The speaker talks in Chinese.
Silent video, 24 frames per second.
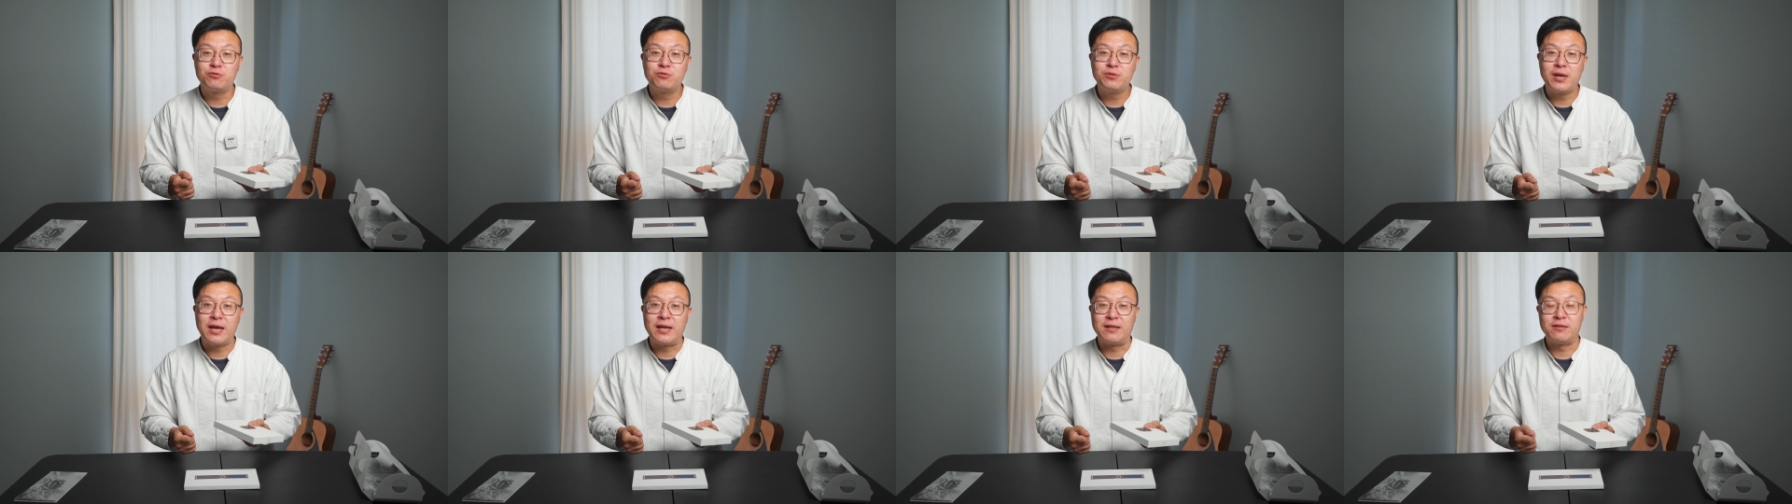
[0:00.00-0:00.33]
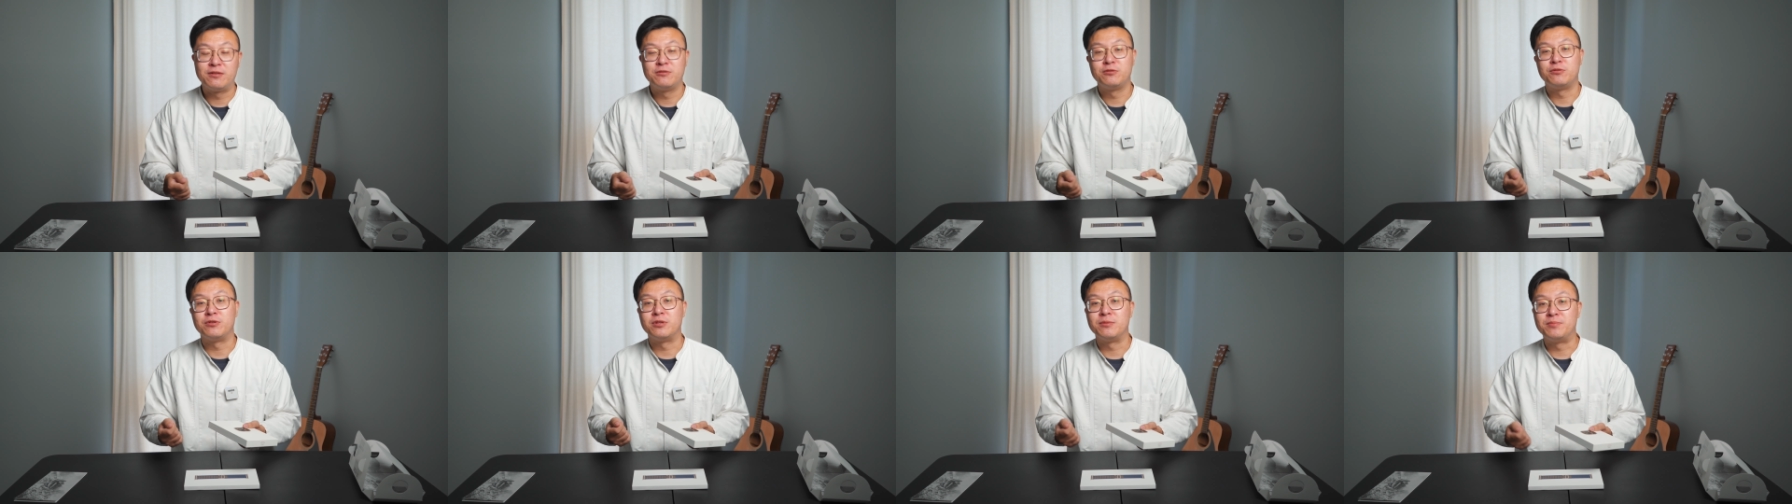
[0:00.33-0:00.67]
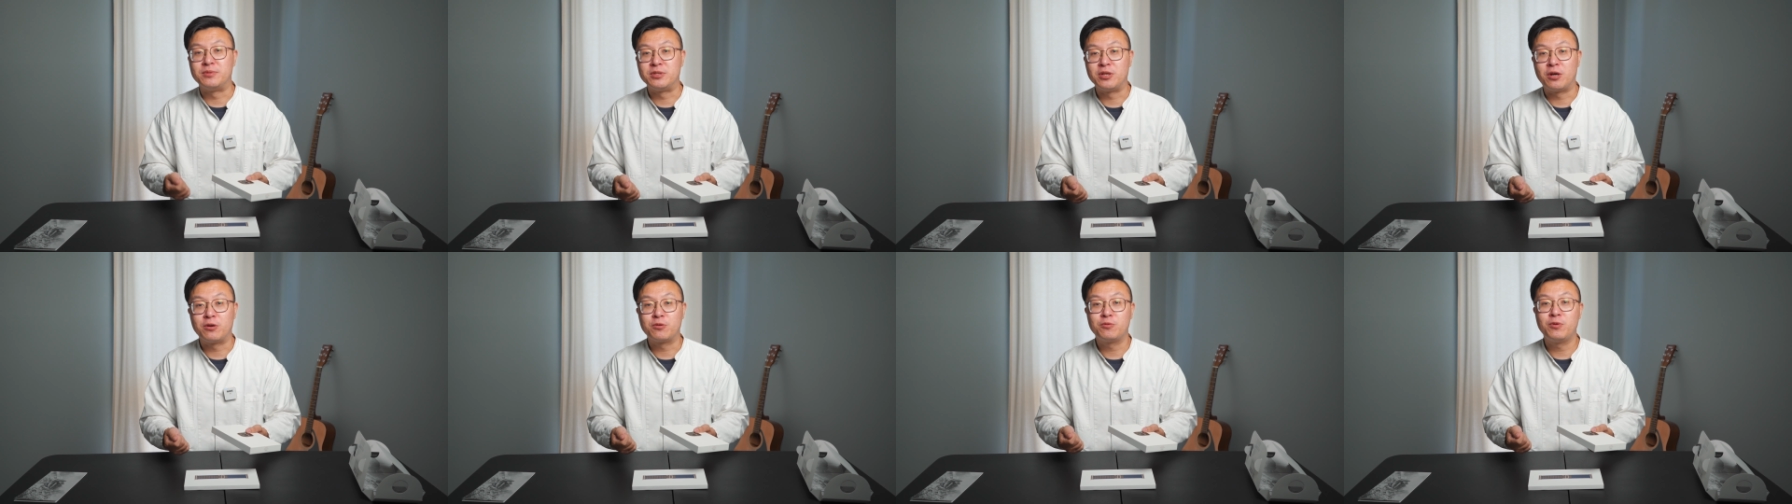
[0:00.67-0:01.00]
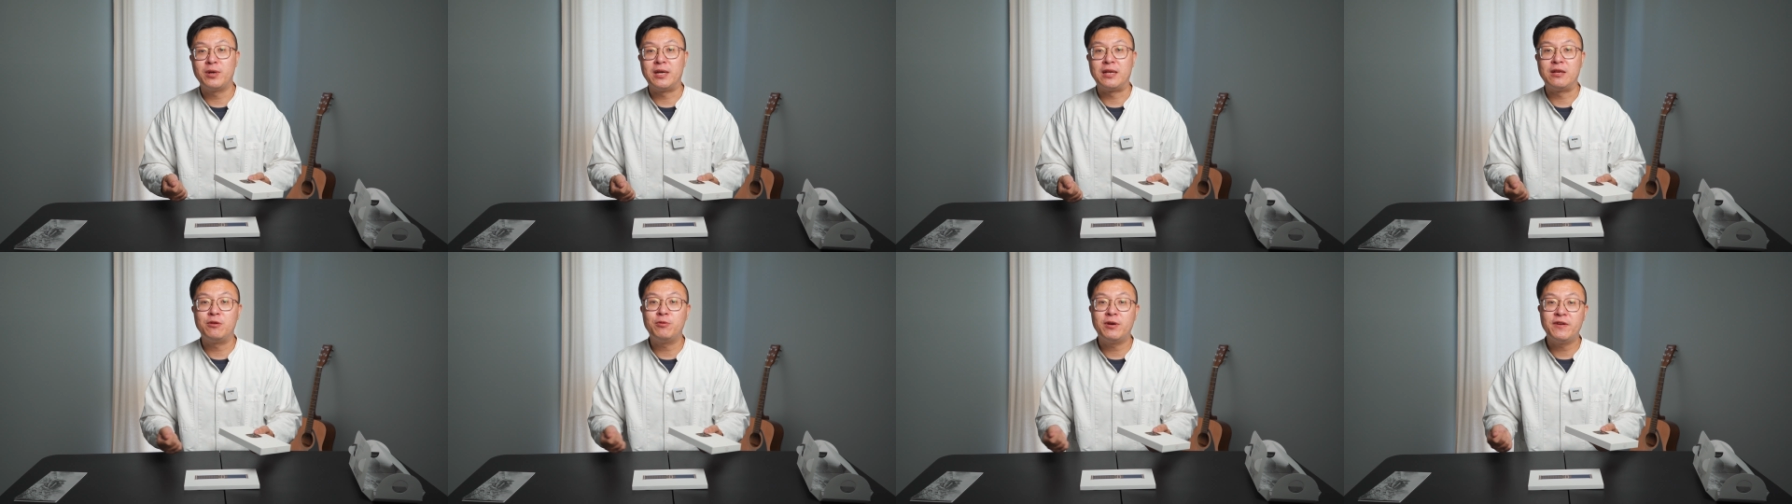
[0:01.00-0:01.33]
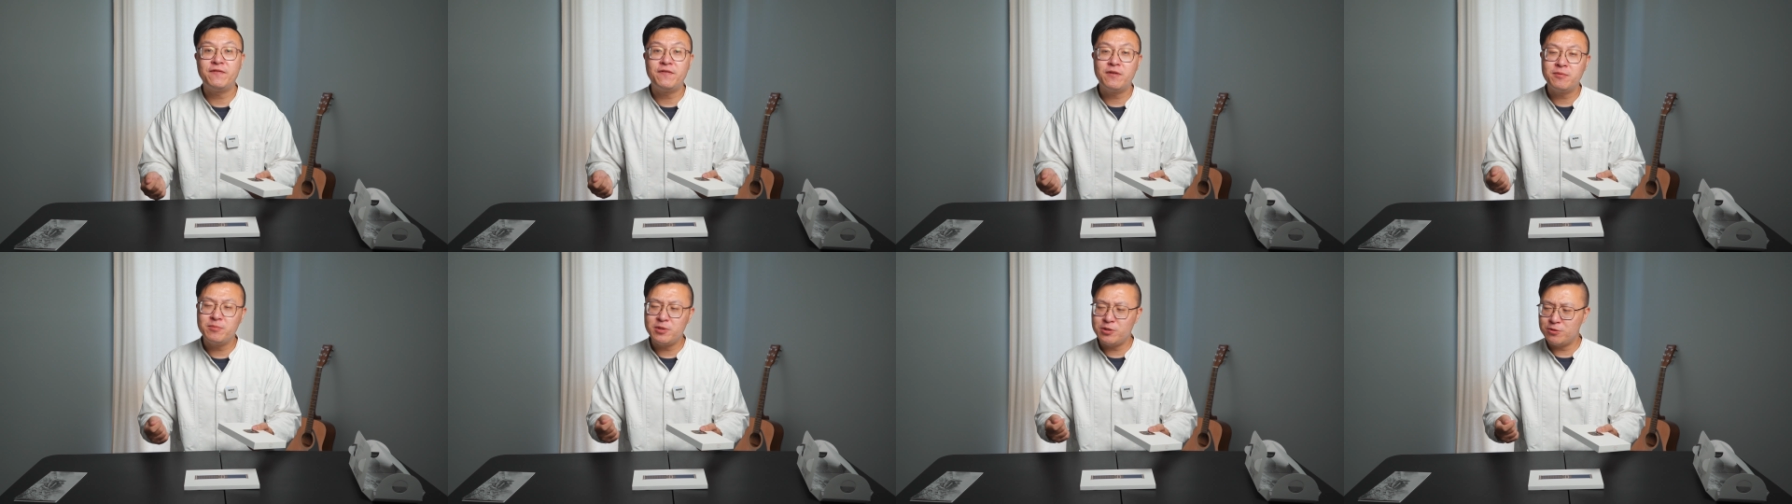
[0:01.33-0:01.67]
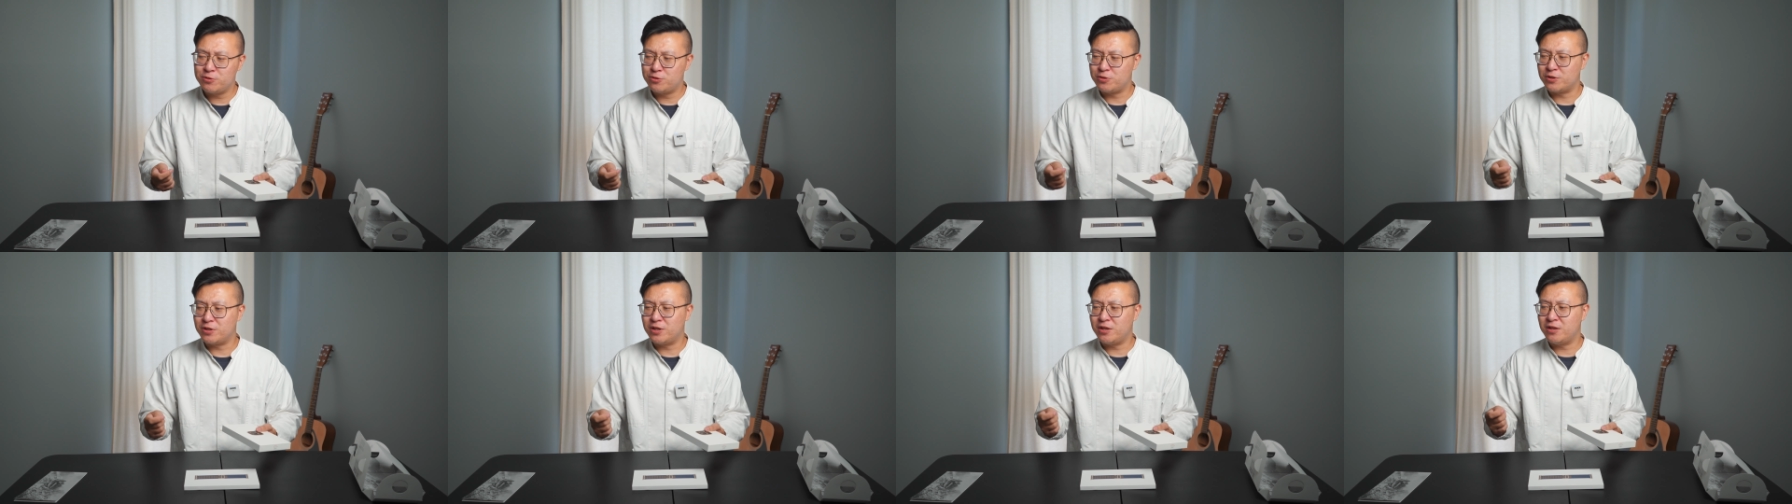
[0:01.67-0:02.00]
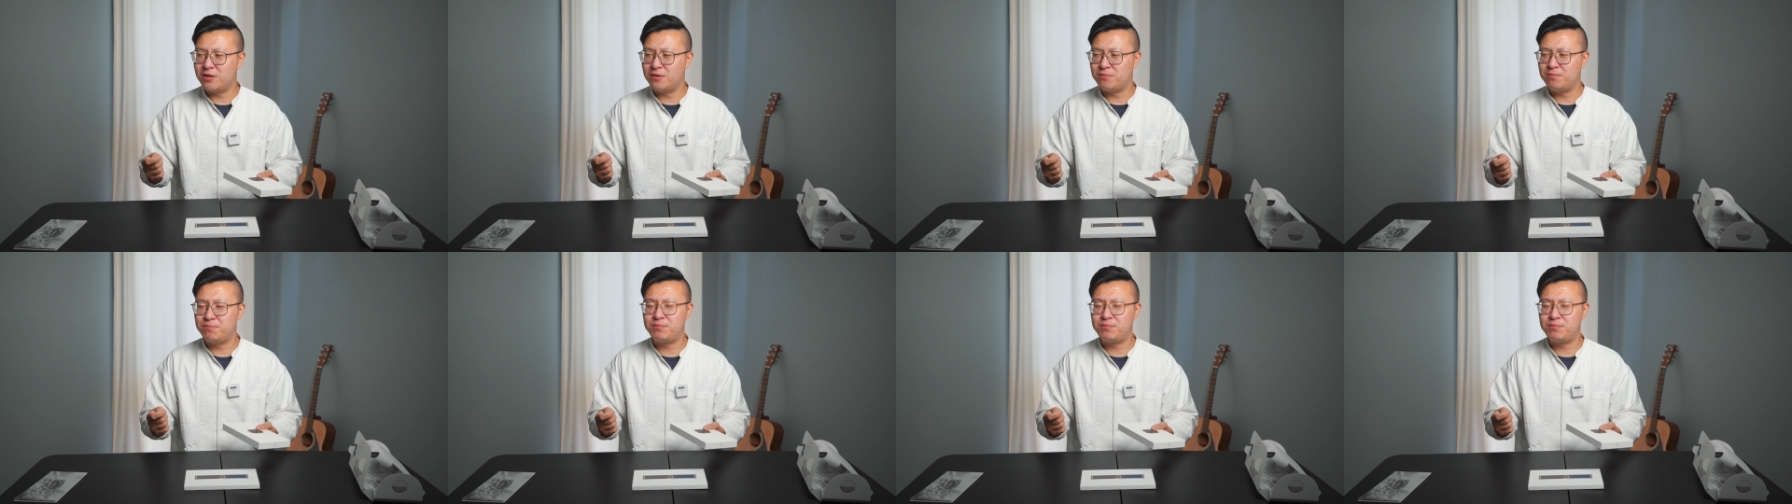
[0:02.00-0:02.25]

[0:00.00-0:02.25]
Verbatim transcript: 算觉得比较贵，另外一方面又觉得